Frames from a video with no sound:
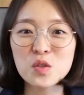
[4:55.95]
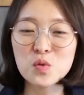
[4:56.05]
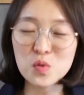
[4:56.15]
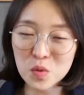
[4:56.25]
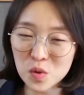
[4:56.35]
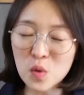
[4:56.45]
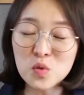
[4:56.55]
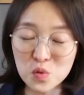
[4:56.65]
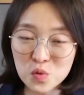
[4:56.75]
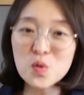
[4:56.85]
주, 더
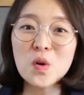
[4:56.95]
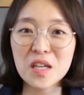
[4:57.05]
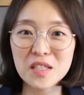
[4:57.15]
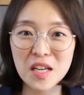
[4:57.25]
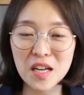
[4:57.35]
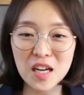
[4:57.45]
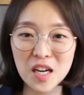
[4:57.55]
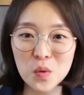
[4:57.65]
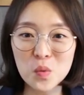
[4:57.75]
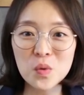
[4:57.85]
중요하게
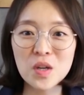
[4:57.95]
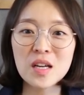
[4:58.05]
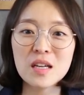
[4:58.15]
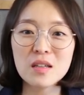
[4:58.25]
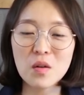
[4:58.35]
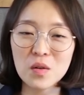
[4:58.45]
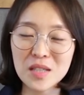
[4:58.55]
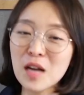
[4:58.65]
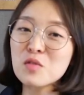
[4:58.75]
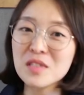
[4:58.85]
생각하고 어,
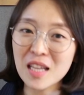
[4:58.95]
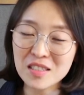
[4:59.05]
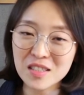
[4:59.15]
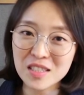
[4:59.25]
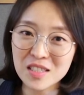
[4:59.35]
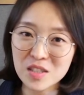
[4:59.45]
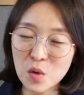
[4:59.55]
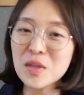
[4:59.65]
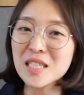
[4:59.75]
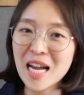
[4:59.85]
다룬다는
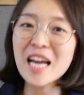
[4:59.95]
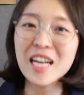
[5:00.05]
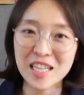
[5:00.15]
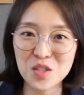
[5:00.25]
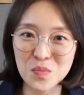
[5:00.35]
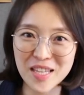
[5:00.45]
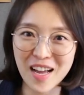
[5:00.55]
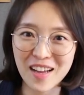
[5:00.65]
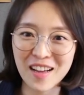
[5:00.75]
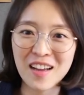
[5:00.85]
점이 차이가
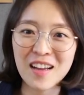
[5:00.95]
있습니다.